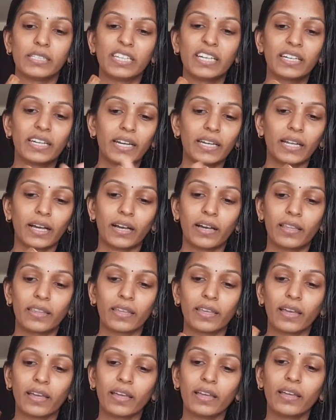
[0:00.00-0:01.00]
இரிட்டேட்
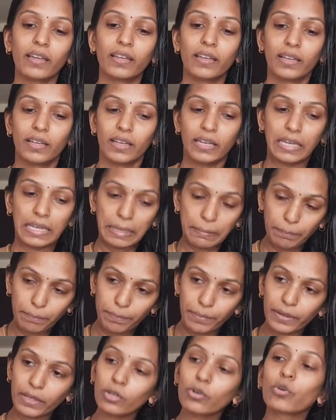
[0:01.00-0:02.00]
ஆகாதீங்க
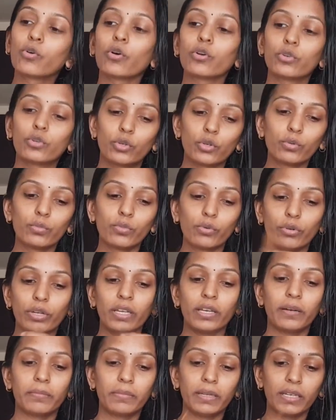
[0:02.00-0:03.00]
இப்படியும் கொட்டு
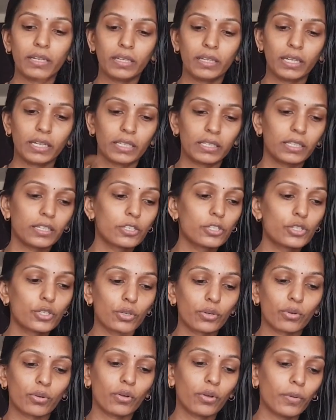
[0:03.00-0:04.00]
முடி அப்படின்னு நீங்கள்
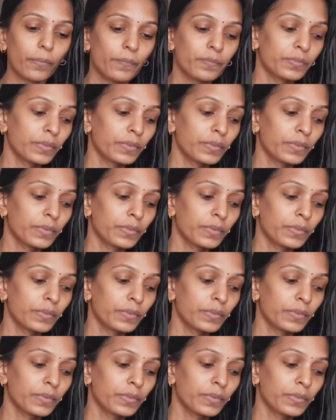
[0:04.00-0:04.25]
தெரிஞ்சுக்கணும்